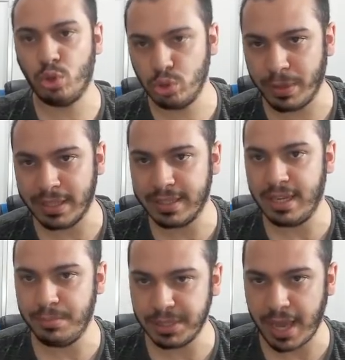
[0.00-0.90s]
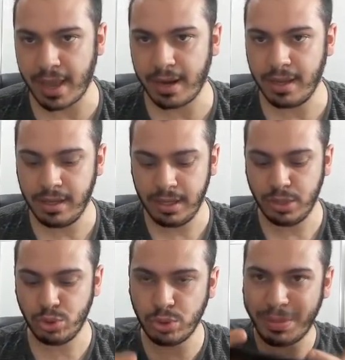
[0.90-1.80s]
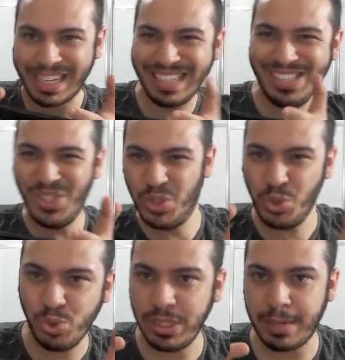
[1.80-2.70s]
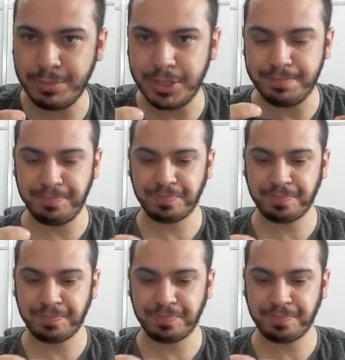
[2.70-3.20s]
dördümü aldık elimize yani. Şu, bak şunu yaptım.